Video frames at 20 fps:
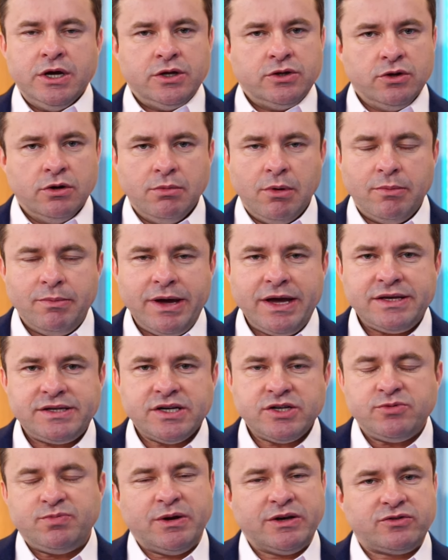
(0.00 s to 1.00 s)
Normalmente
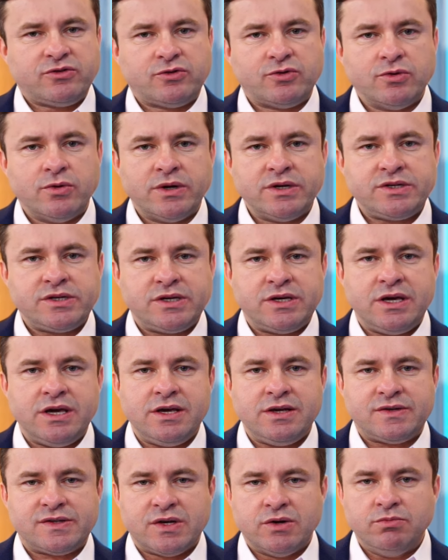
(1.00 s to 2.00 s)
as pessoas
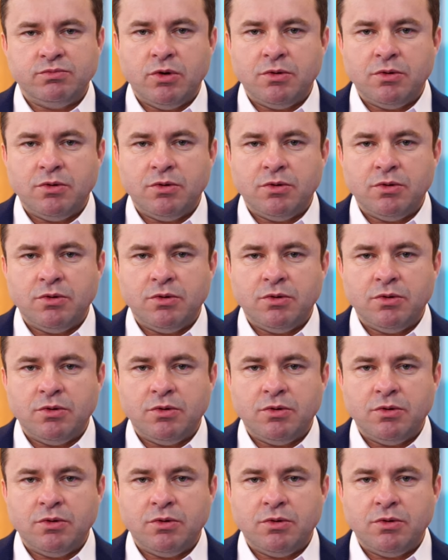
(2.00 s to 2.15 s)
que são